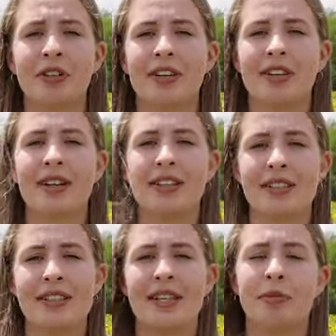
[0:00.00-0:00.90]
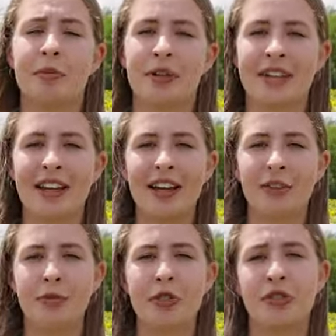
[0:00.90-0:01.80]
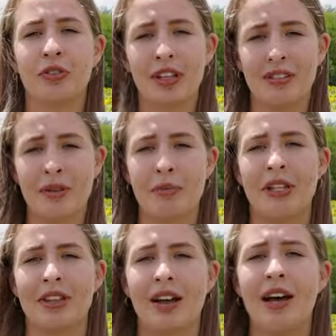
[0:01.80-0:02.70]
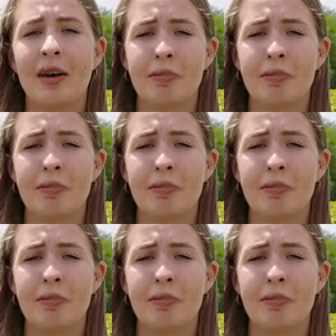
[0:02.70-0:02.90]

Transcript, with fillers: корневая система проникает в почву на 2 метра.